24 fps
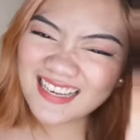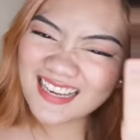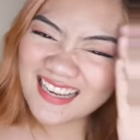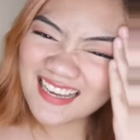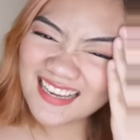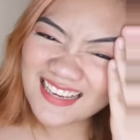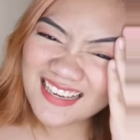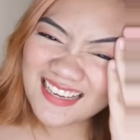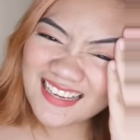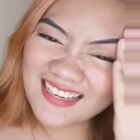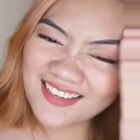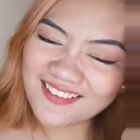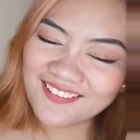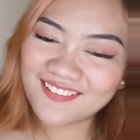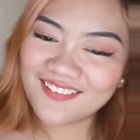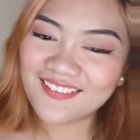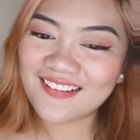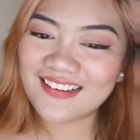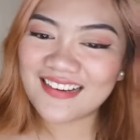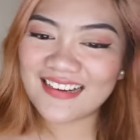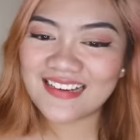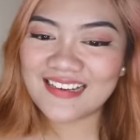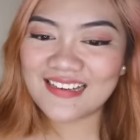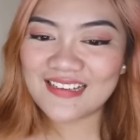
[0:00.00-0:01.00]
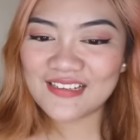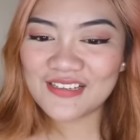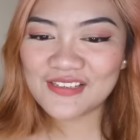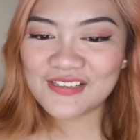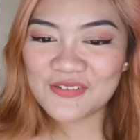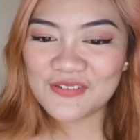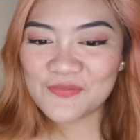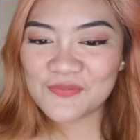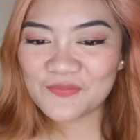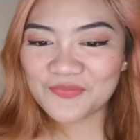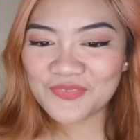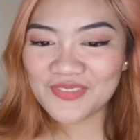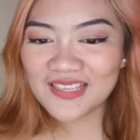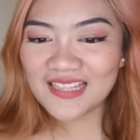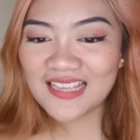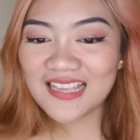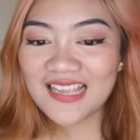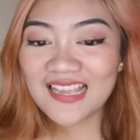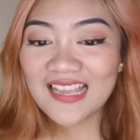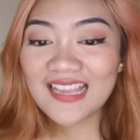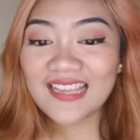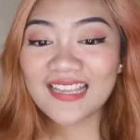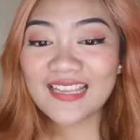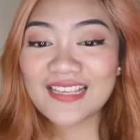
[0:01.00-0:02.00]
Nakakaloka.
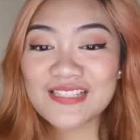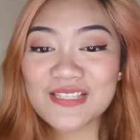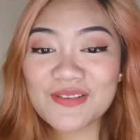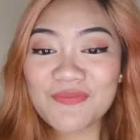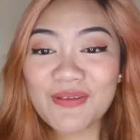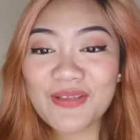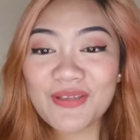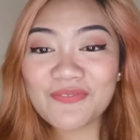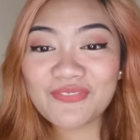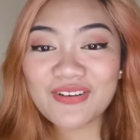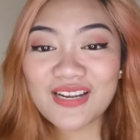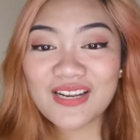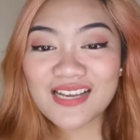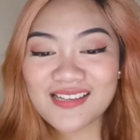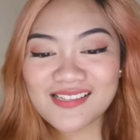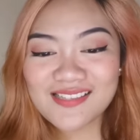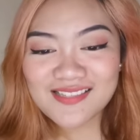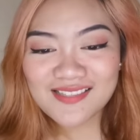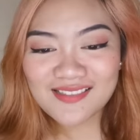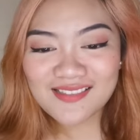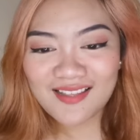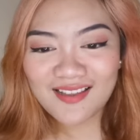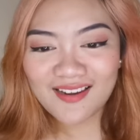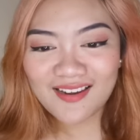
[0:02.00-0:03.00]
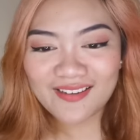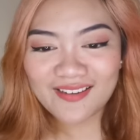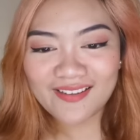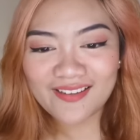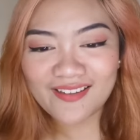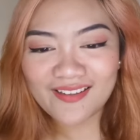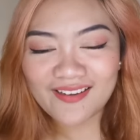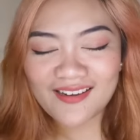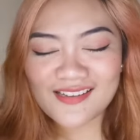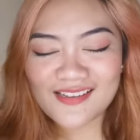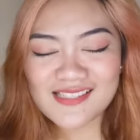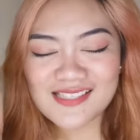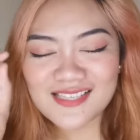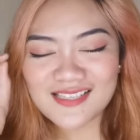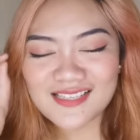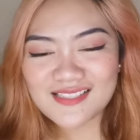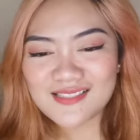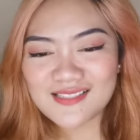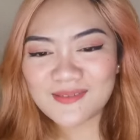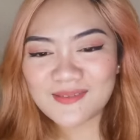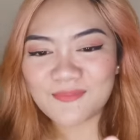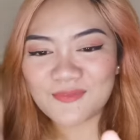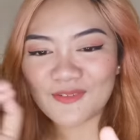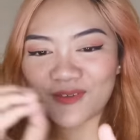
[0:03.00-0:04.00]
Kasi may vlogs din. Kaya nasa
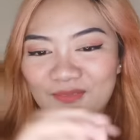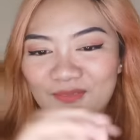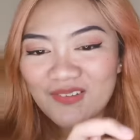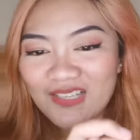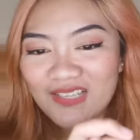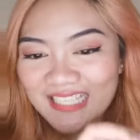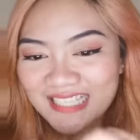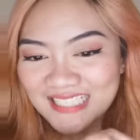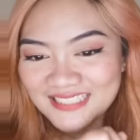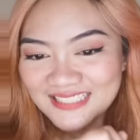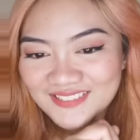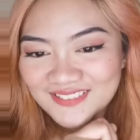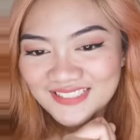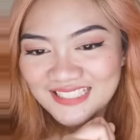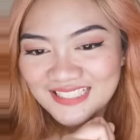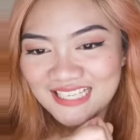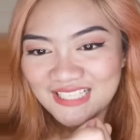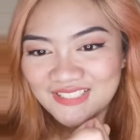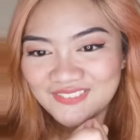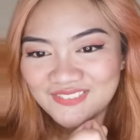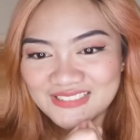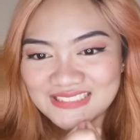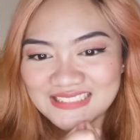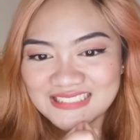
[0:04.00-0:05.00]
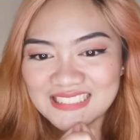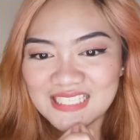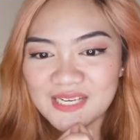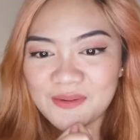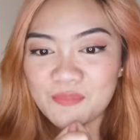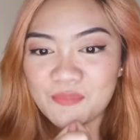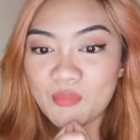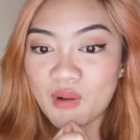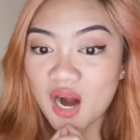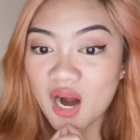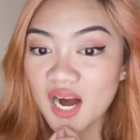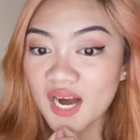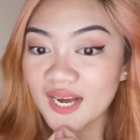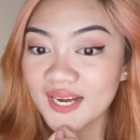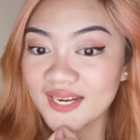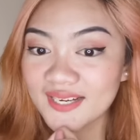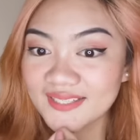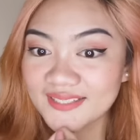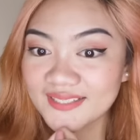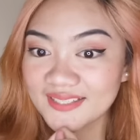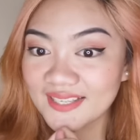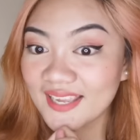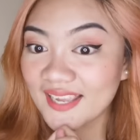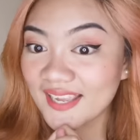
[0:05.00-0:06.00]
isip ko, baka ito gamit niya.
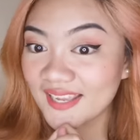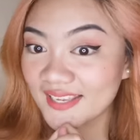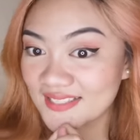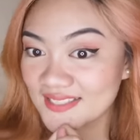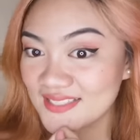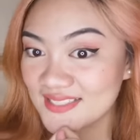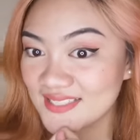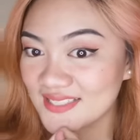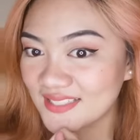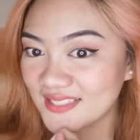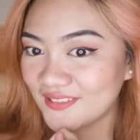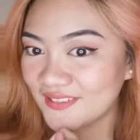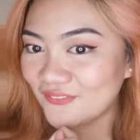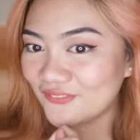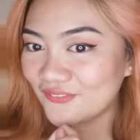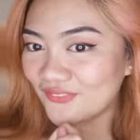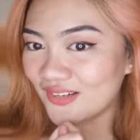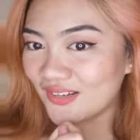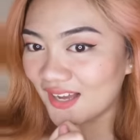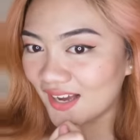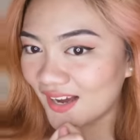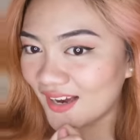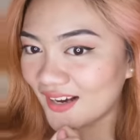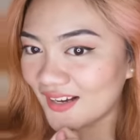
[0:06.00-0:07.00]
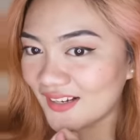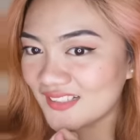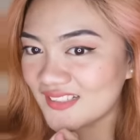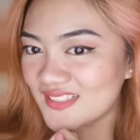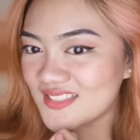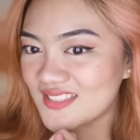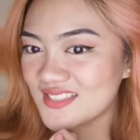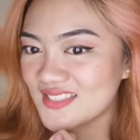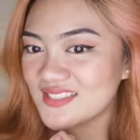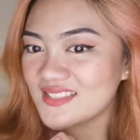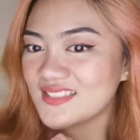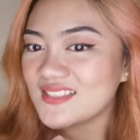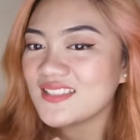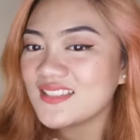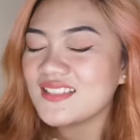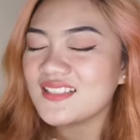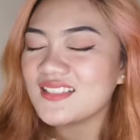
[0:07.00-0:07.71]
Mark AC Vlogs.